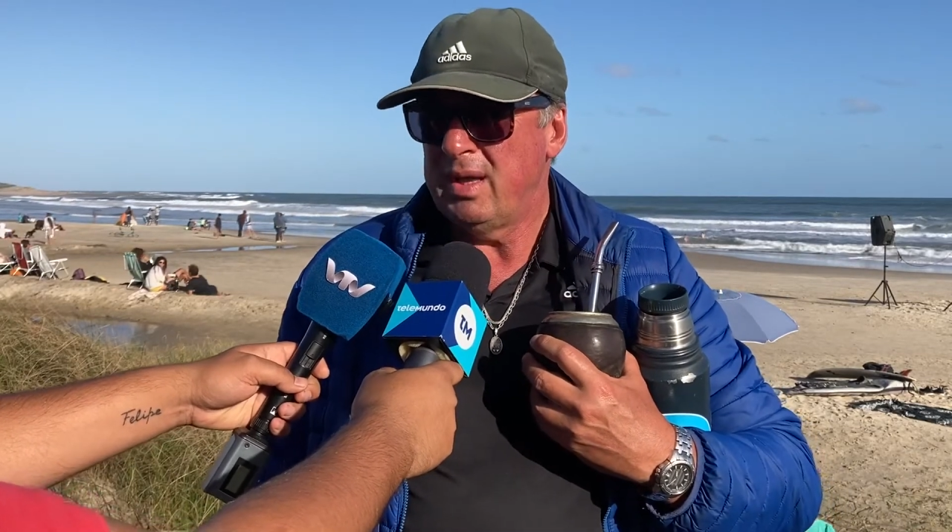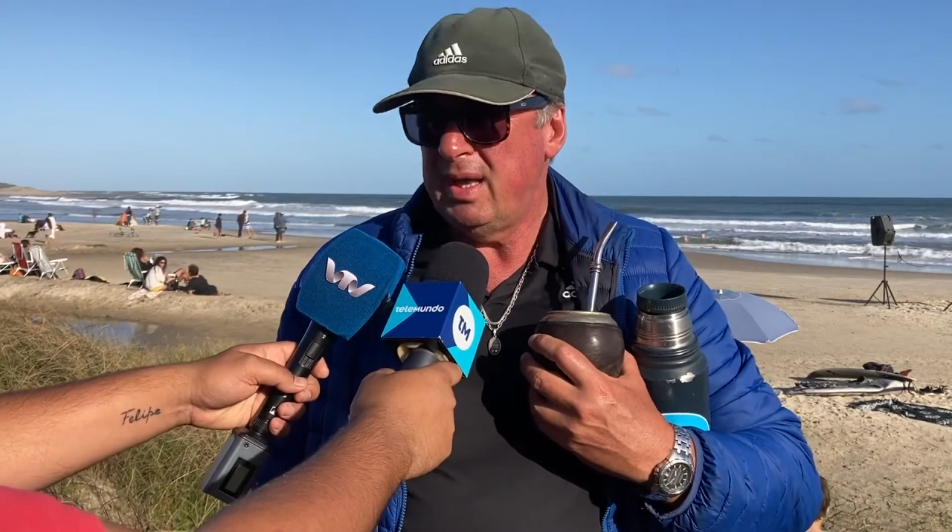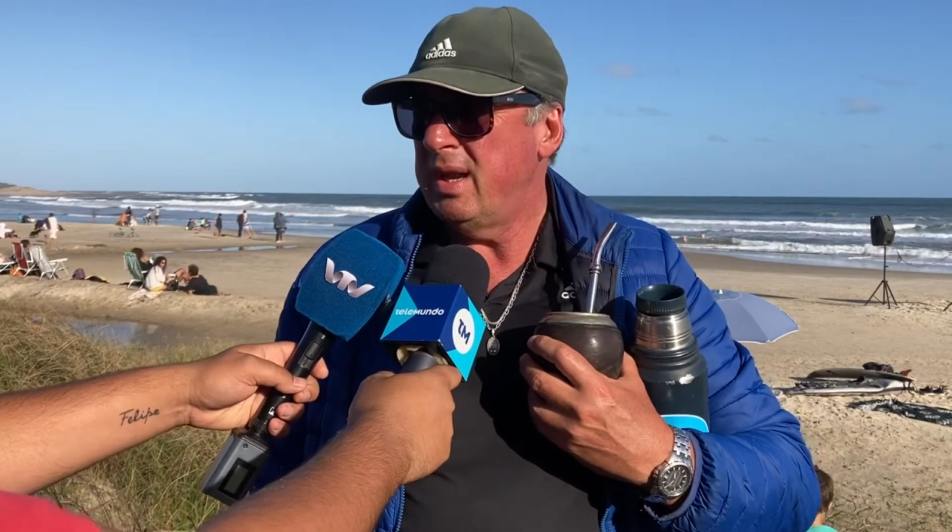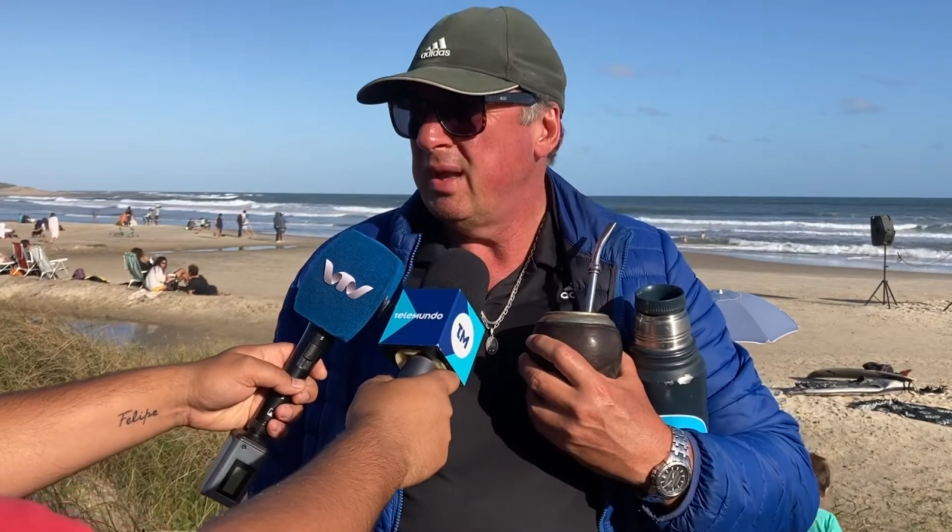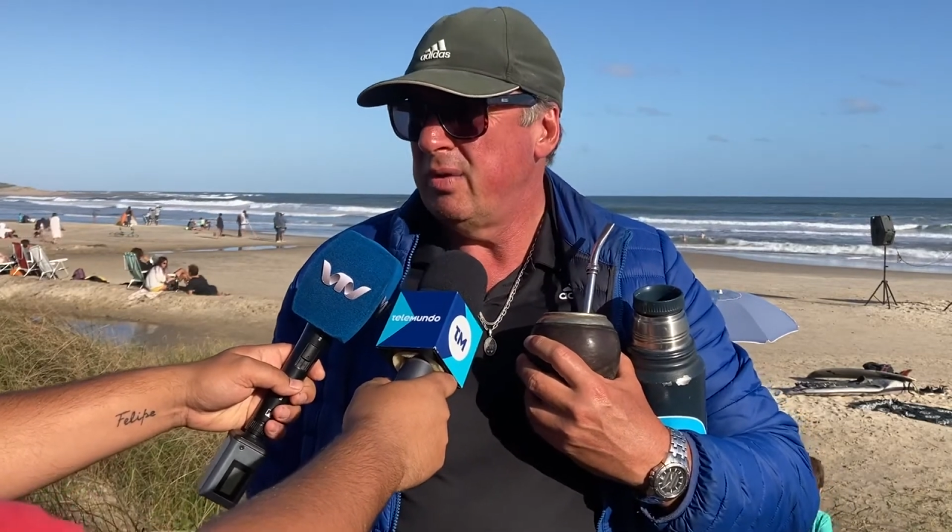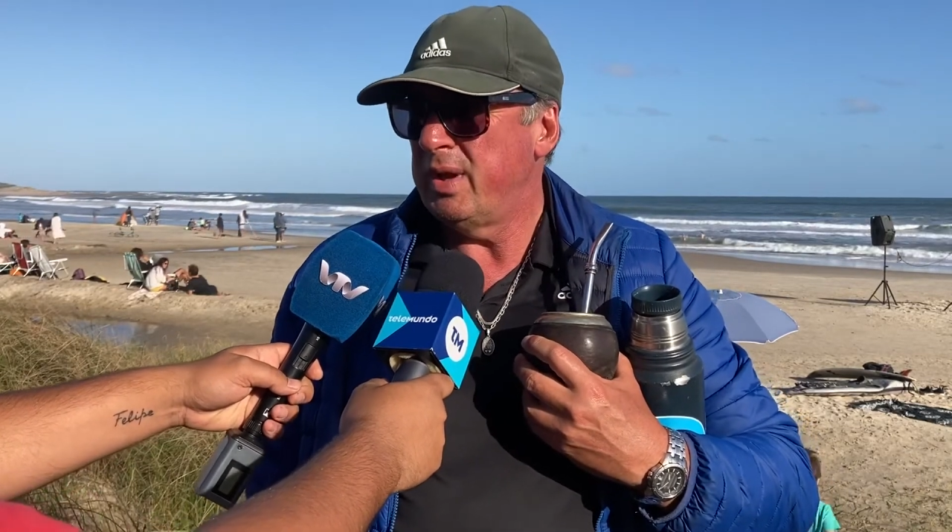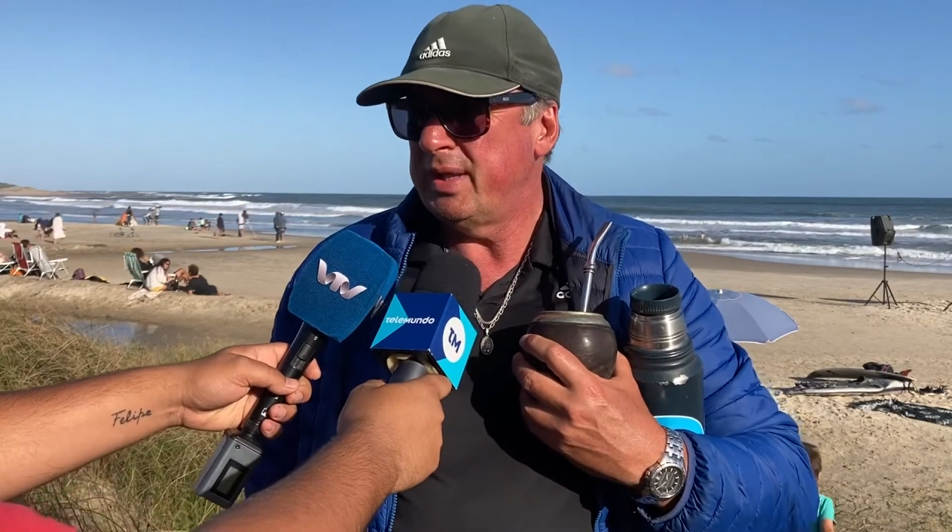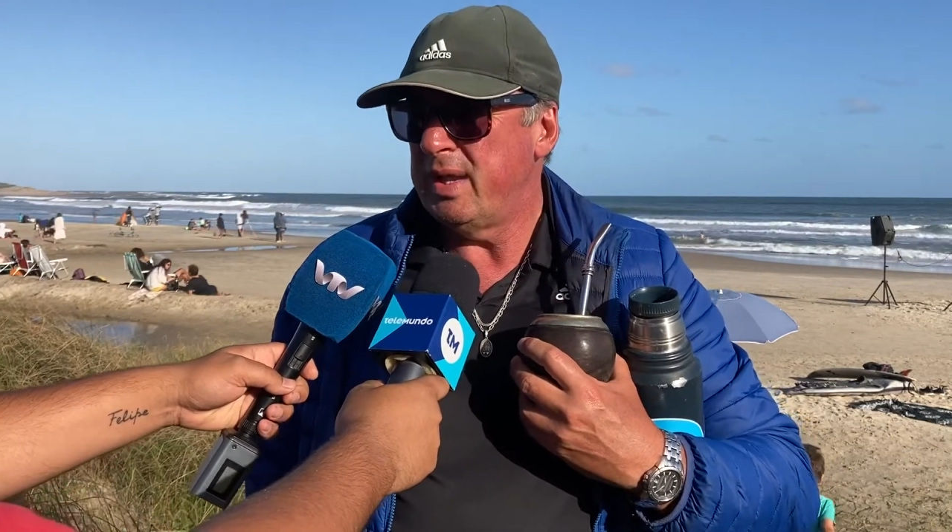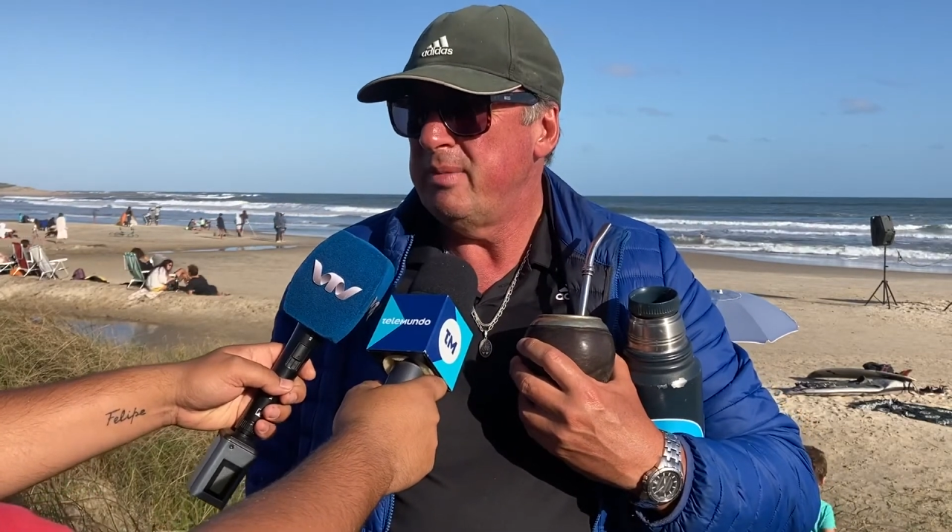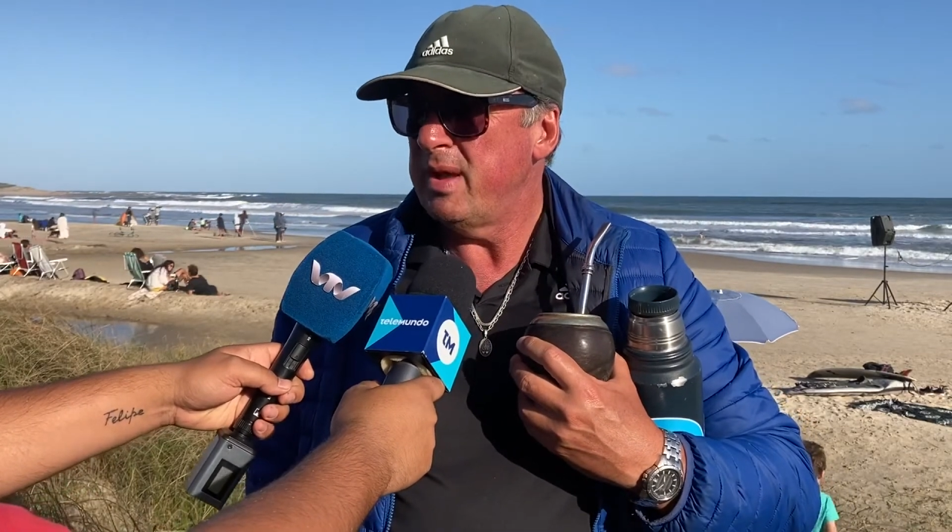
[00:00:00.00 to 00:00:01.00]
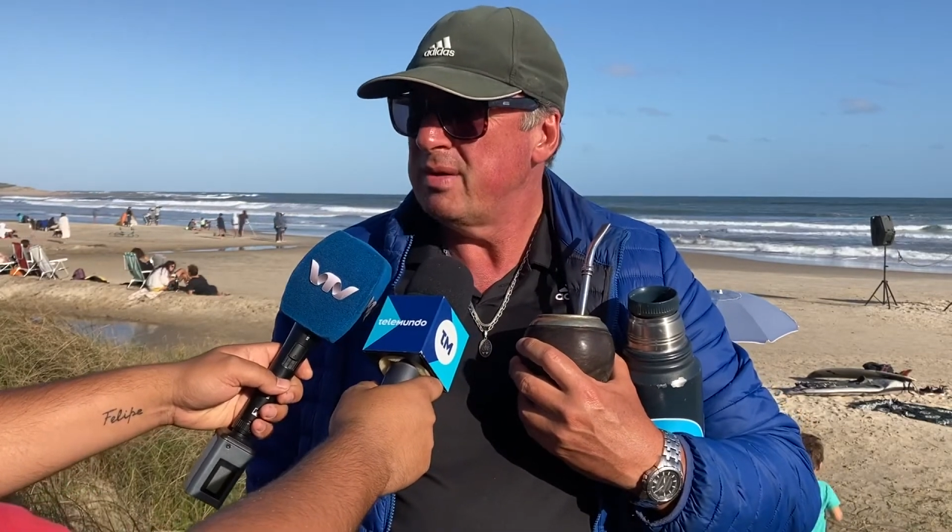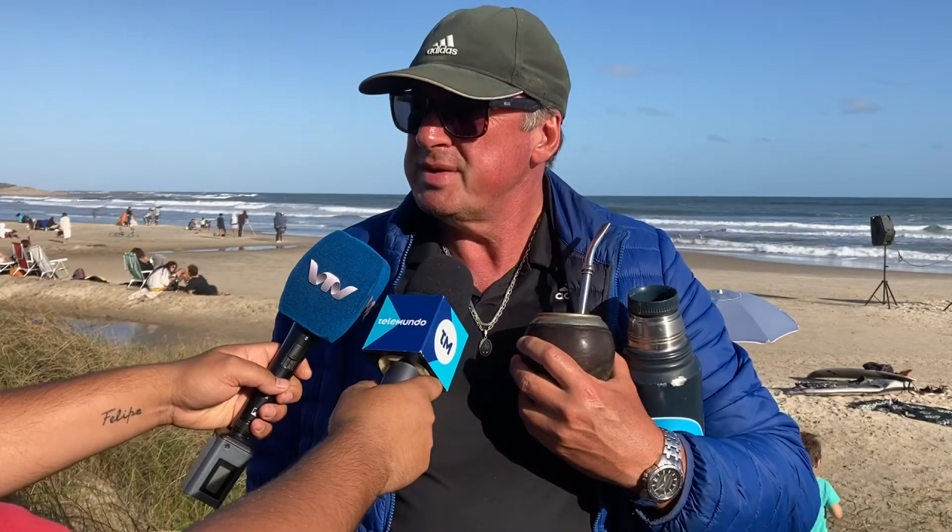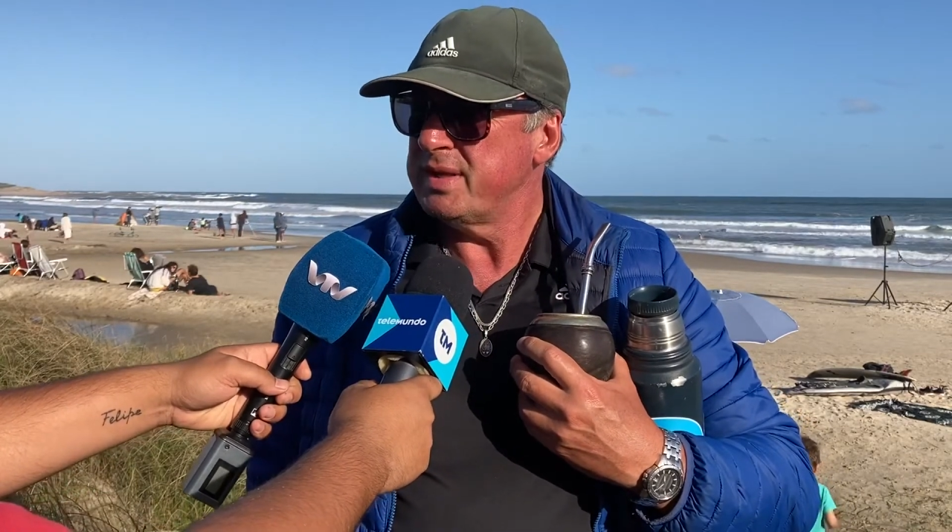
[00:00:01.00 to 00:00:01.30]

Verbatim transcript: quiere que durante el invierno